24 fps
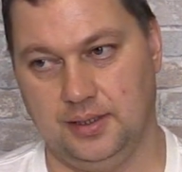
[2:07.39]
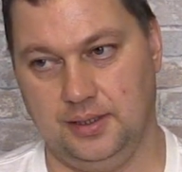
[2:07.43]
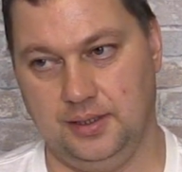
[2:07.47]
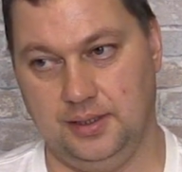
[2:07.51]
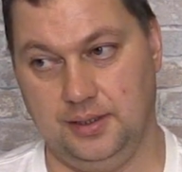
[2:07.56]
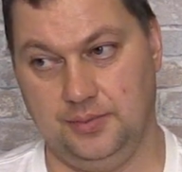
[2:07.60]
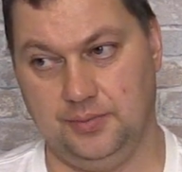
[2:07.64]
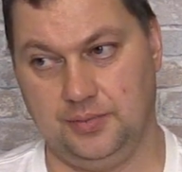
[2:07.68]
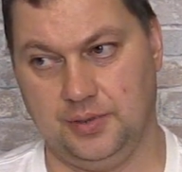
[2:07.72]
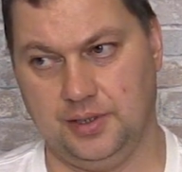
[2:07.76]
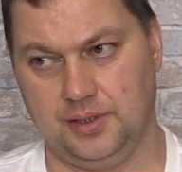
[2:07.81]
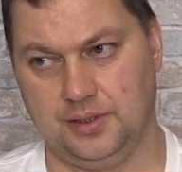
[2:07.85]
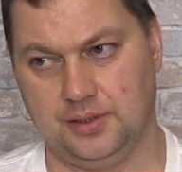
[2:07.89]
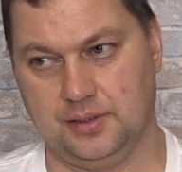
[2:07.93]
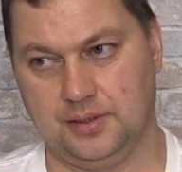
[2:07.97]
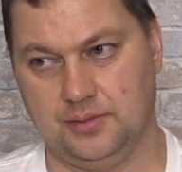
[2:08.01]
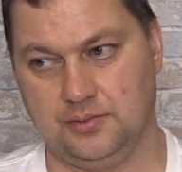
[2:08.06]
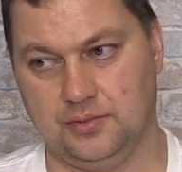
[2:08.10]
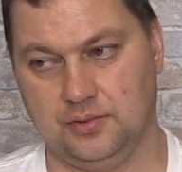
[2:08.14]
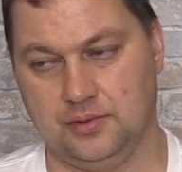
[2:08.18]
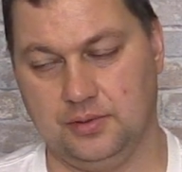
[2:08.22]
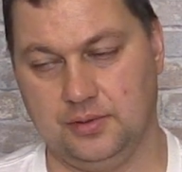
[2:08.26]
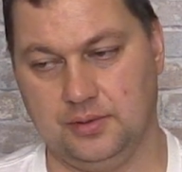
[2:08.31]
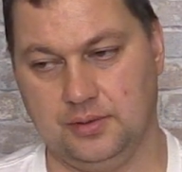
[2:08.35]
И
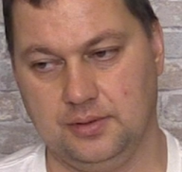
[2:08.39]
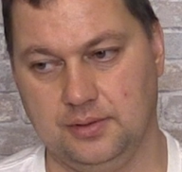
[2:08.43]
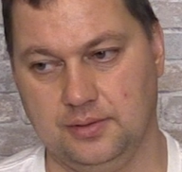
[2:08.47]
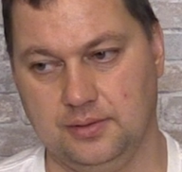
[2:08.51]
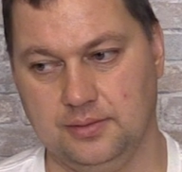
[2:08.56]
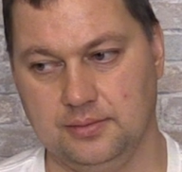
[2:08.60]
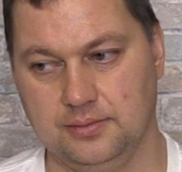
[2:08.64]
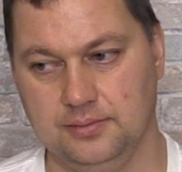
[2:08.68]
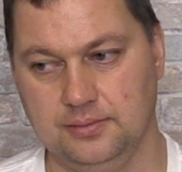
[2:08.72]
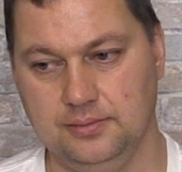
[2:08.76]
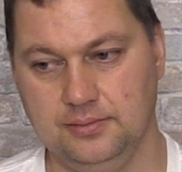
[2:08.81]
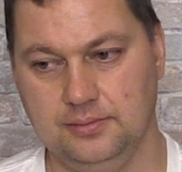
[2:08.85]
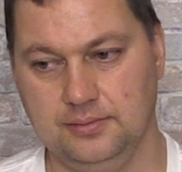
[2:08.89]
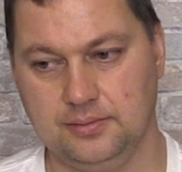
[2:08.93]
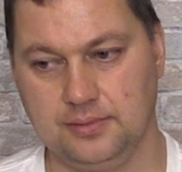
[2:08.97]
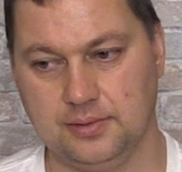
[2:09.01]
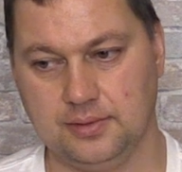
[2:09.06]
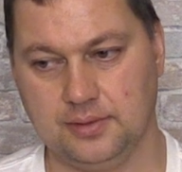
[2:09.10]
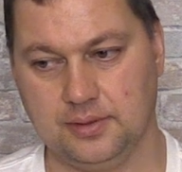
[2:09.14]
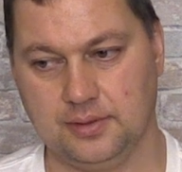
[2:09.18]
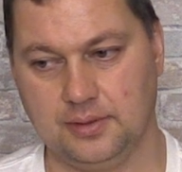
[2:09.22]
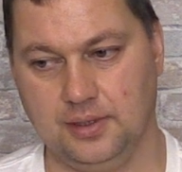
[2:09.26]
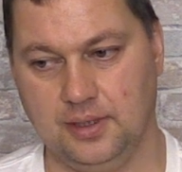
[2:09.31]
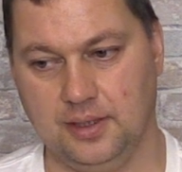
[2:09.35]
поэтому
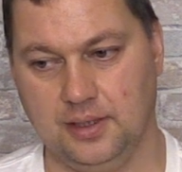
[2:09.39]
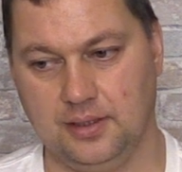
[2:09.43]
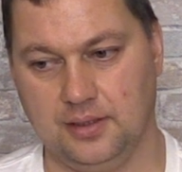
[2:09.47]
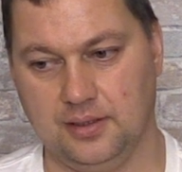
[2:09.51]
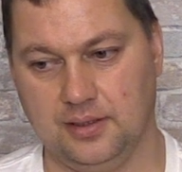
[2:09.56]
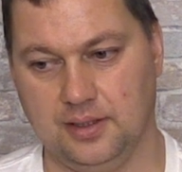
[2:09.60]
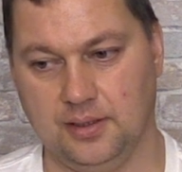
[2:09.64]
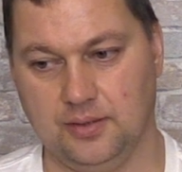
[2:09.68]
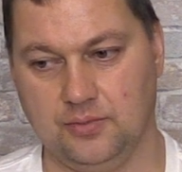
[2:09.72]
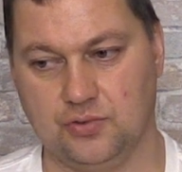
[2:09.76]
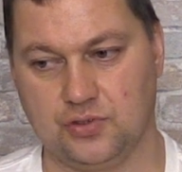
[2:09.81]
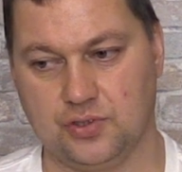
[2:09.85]
там